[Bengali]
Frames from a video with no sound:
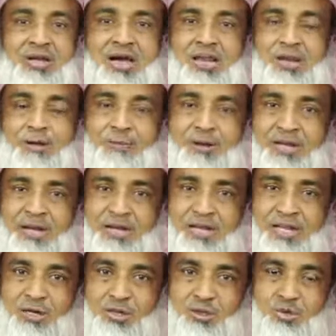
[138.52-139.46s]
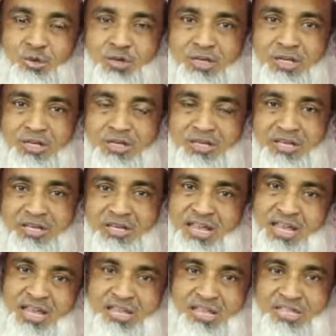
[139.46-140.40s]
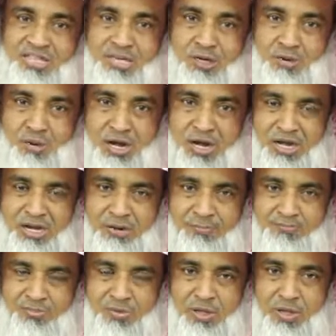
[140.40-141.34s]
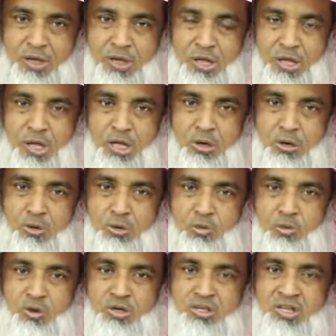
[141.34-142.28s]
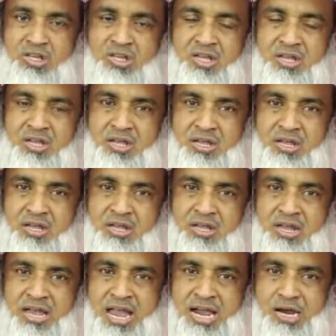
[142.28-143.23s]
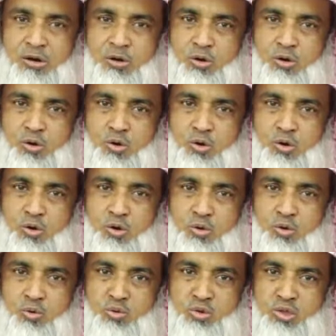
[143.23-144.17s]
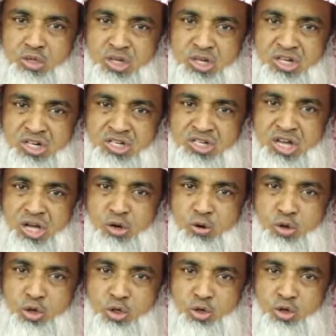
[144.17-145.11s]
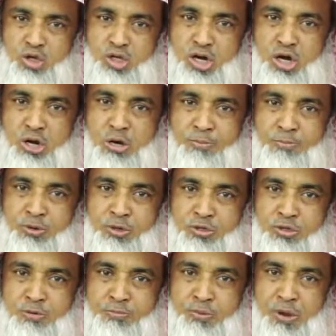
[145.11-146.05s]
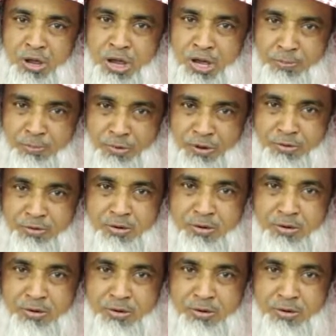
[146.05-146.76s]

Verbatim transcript: আল্লাহ ফাক আল্লাহ রসুলকে এই কাজটা করাইলেন অতীতে এক লক্ষ উনত্রিশ হাজার নয়শো নিরানব্বই জন পেগাম্বর